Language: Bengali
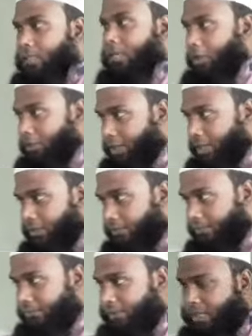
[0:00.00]
কে বলছেন
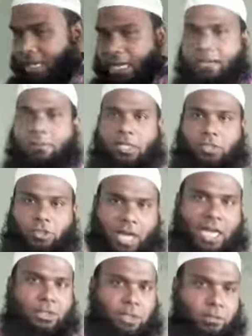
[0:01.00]
একমাত্র
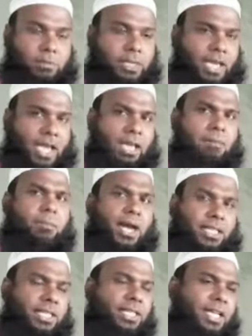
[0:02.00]
আদমকেই
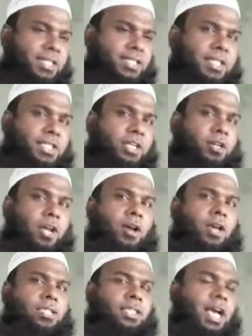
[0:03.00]
মাটি দিয়ে সৃষ্টি করা
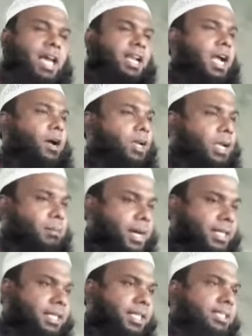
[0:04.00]
হয়েছে আর কাউকে
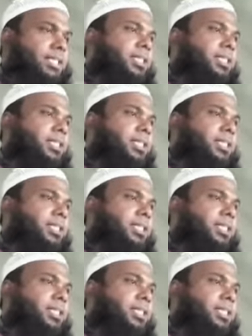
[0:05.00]
মাটি দিয়ে